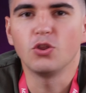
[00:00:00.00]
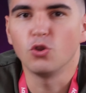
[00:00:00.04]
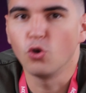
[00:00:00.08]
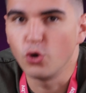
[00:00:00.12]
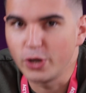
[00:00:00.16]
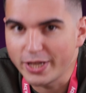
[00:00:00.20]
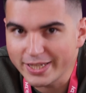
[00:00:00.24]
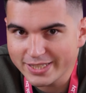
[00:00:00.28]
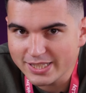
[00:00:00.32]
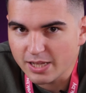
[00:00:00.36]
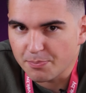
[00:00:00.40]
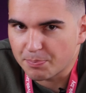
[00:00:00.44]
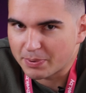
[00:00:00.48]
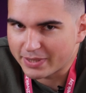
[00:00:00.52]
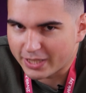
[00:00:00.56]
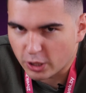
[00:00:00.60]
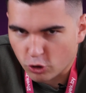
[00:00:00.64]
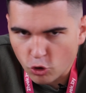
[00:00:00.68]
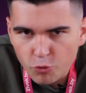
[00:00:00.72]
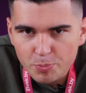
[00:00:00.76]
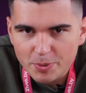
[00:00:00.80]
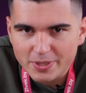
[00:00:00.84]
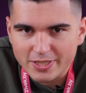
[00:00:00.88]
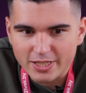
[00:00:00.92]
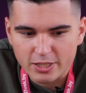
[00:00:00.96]
Но если
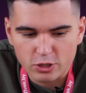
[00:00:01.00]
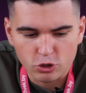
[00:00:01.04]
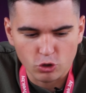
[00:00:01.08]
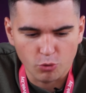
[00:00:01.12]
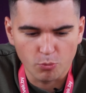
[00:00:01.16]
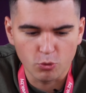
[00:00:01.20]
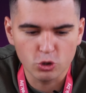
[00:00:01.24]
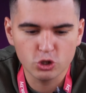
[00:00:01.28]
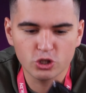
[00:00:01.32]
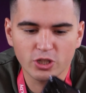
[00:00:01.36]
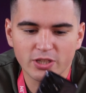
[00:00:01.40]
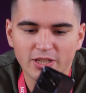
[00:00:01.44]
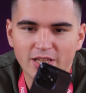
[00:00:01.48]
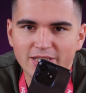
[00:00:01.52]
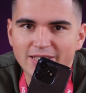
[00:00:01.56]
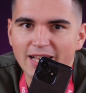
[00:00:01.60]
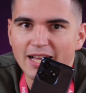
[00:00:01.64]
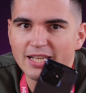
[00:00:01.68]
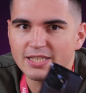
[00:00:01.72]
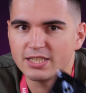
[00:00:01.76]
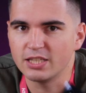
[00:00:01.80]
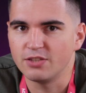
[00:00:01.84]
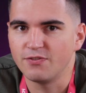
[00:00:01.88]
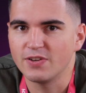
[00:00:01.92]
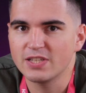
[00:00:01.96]
поторопитесь, то можно на
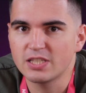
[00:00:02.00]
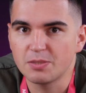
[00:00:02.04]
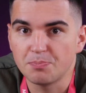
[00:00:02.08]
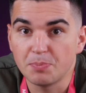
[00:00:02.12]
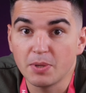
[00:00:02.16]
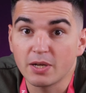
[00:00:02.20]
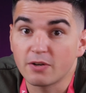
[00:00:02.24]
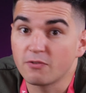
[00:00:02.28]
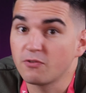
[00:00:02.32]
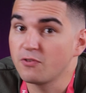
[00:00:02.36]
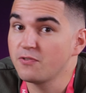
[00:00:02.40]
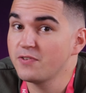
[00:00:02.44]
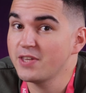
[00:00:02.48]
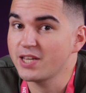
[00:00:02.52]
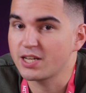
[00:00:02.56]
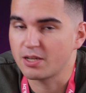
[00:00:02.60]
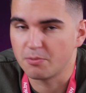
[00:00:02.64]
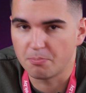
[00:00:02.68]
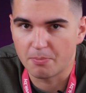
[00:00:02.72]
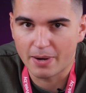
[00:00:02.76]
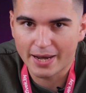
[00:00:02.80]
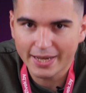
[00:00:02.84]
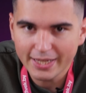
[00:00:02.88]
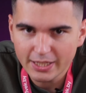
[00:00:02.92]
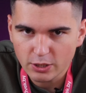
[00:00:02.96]
сайте 21 век
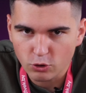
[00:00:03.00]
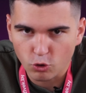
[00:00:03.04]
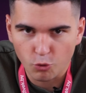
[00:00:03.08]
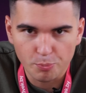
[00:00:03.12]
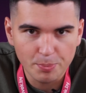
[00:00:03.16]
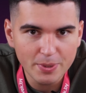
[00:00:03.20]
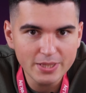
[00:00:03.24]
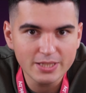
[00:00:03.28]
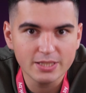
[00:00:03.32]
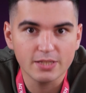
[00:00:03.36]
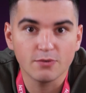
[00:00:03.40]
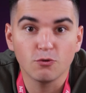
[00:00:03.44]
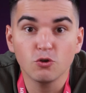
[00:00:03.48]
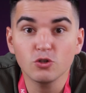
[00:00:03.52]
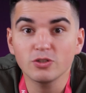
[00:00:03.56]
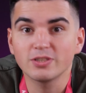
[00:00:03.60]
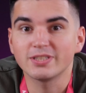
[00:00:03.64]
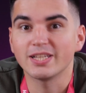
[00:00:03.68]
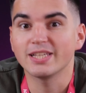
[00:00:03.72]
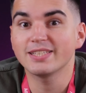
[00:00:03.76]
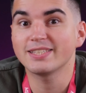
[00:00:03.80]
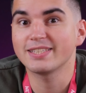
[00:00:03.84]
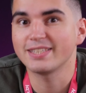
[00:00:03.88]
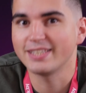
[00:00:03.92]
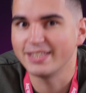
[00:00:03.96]
Бай купить его
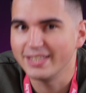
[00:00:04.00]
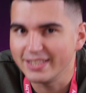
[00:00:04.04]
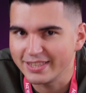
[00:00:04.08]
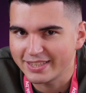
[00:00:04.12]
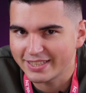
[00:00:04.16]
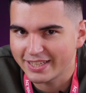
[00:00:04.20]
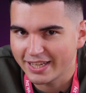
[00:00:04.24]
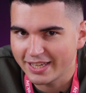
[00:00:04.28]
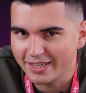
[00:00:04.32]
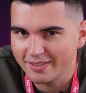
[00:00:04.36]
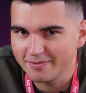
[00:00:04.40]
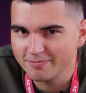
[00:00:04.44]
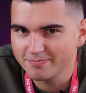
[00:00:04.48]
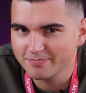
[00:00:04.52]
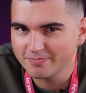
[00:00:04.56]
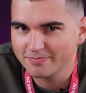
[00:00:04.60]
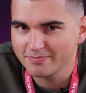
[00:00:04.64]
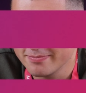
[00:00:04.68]
со скидкой.